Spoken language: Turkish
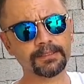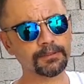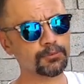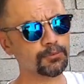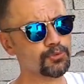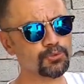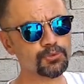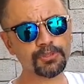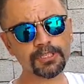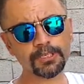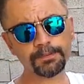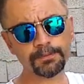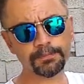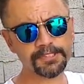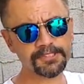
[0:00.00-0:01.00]
düzgün
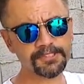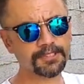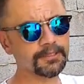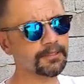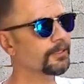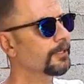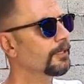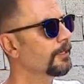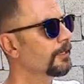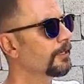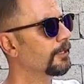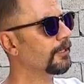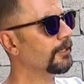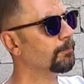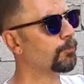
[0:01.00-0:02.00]
yapılması,
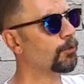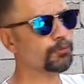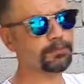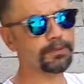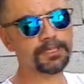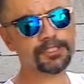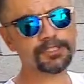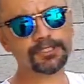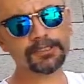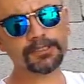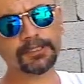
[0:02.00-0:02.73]
e, port bagajın